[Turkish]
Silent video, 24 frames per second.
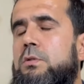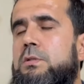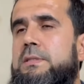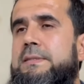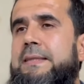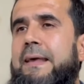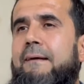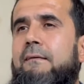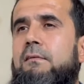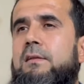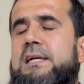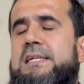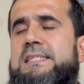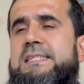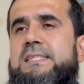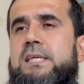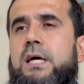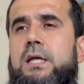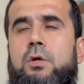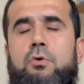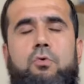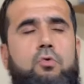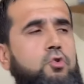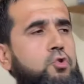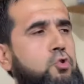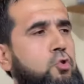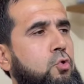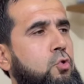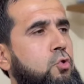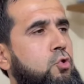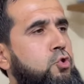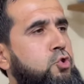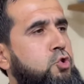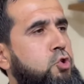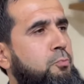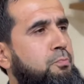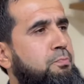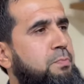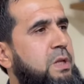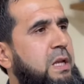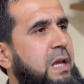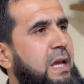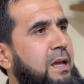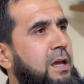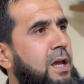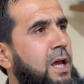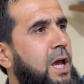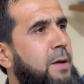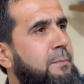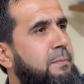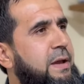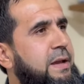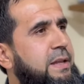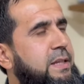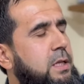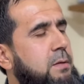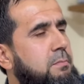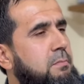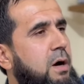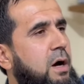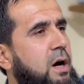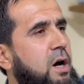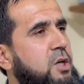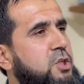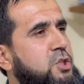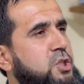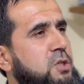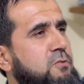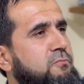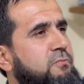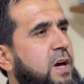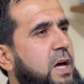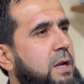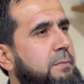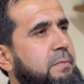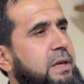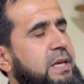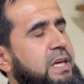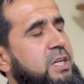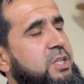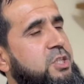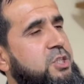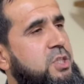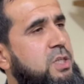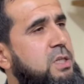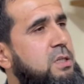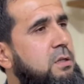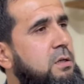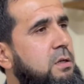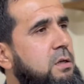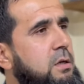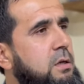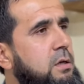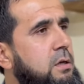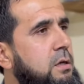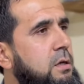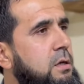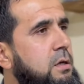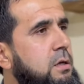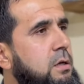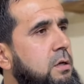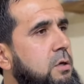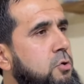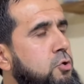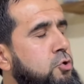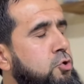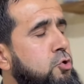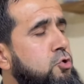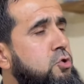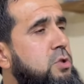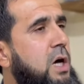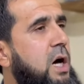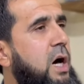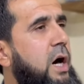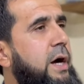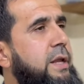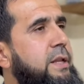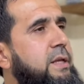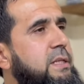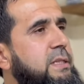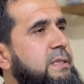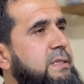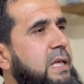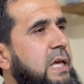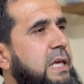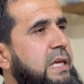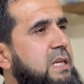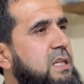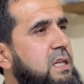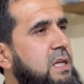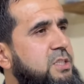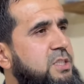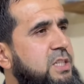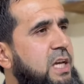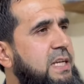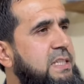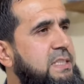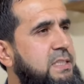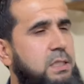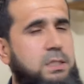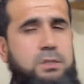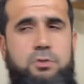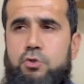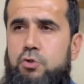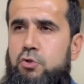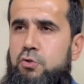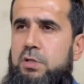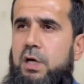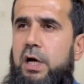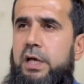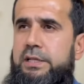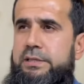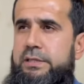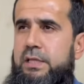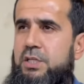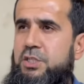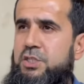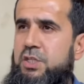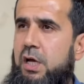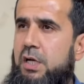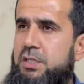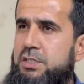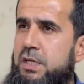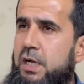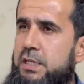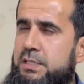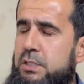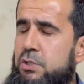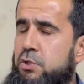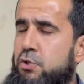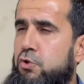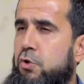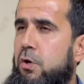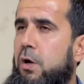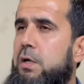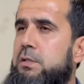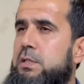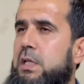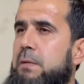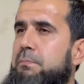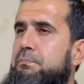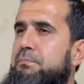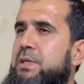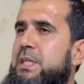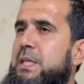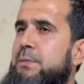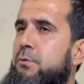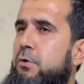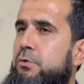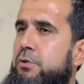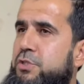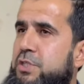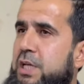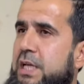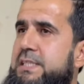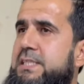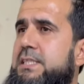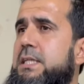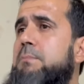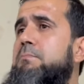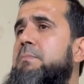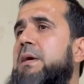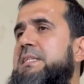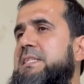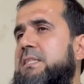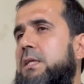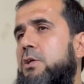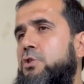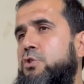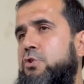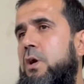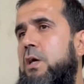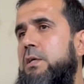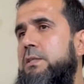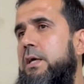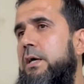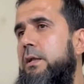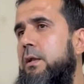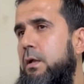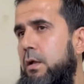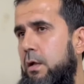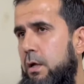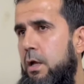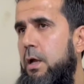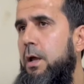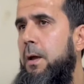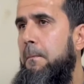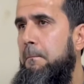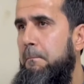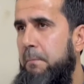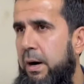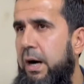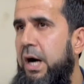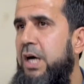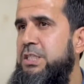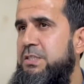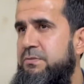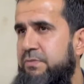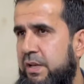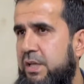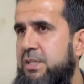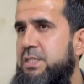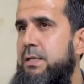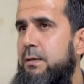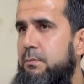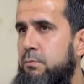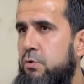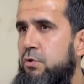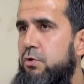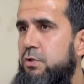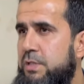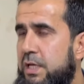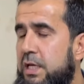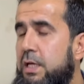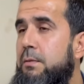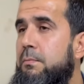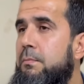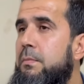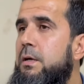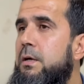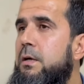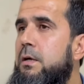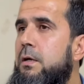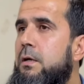Devlet sana üç kuruşluk bir emekli maaşı vermek için şu tarihte geleceksin, şu tarihte çıkacaksın, şu kadar prim ödeyeceksin, ben sana şu kadar maaş vereceğim diyor değil mi?